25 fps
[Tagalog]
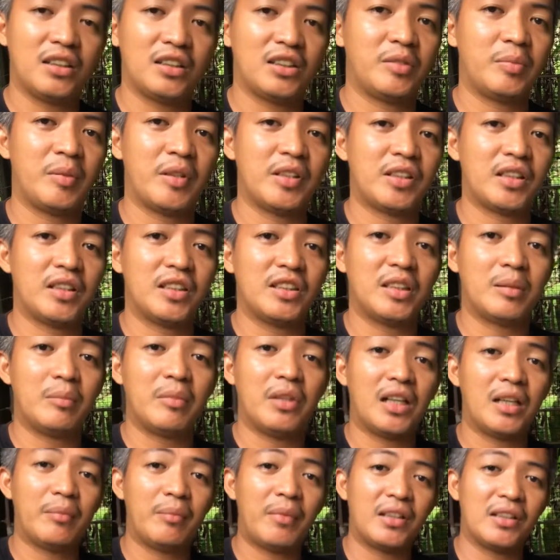especially sa
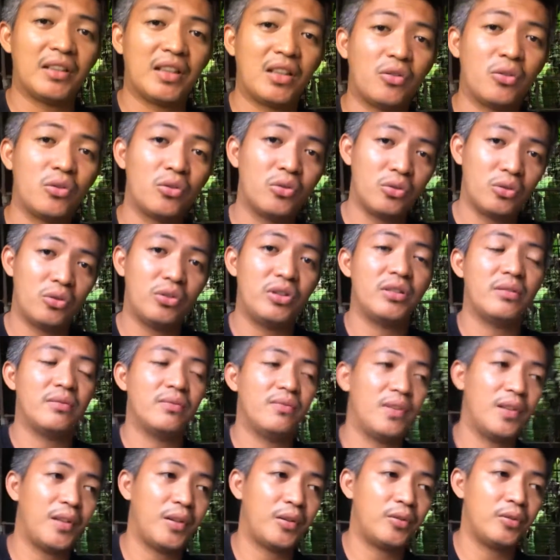mga nanonood ng
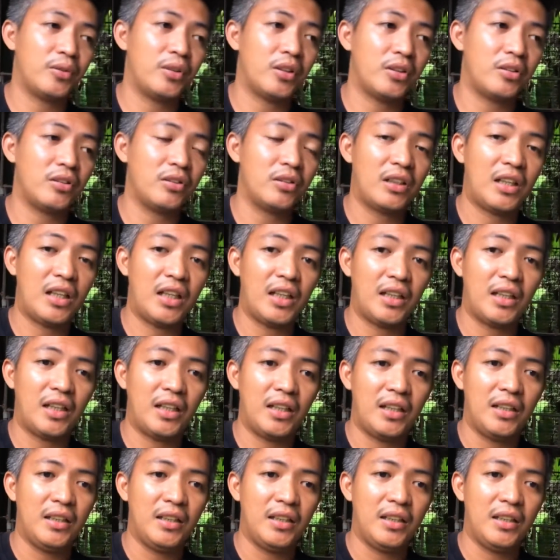vlog ko na to na